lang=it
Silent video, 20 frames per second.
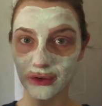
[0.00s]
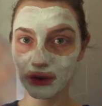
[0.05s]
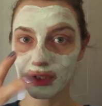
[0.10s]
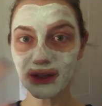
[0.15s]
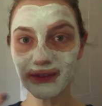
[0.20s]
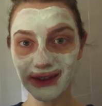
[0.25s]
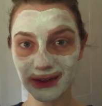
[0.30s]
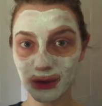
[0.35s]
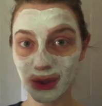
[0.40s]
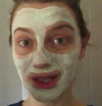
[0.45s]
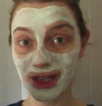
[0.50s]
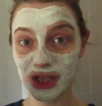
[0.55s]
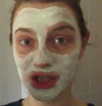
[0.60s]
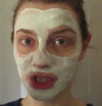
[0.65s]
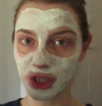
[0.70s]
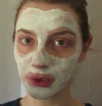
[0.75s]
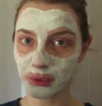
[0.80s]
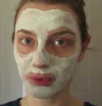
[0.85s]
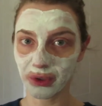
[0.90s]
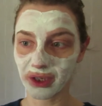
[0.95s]
ora vado a
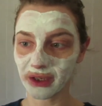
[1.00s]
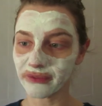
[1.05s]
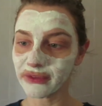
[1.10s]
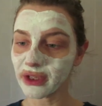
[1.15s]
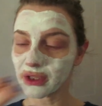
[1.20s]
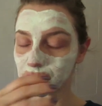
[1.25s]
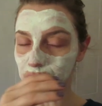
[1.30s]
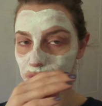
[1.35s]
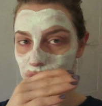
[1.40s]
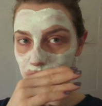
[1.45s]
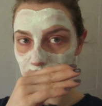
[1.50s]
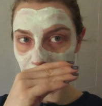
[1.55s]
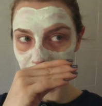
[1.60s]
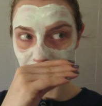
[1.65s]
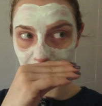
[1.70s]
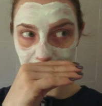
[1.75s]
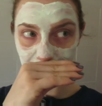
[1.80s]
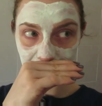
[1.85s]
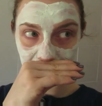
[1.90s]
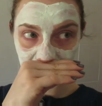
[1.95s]
risciacquare via tutto
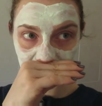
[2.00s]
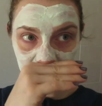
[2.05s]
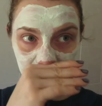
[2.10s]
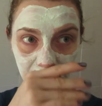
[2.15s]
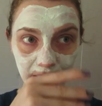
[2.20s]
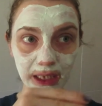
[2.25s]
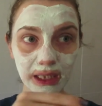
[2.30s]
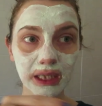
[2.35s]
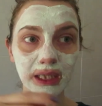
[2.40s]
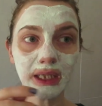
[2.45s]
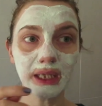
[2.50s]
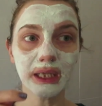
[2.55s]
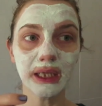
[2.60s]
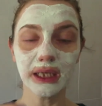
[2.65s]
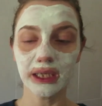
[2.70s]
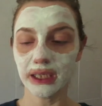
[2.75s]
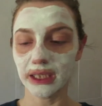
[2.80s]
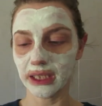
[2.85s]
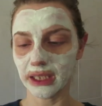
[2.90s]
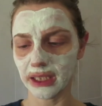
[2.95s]
ovviamente
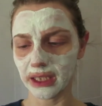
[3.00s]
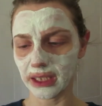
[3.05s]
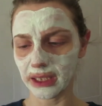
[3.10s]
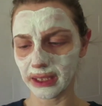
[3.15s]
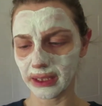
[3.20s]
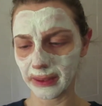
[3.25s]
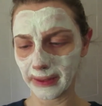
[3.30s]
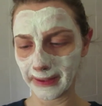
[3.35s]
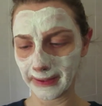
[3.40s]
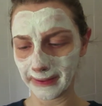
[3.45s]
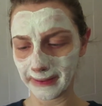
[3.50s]
e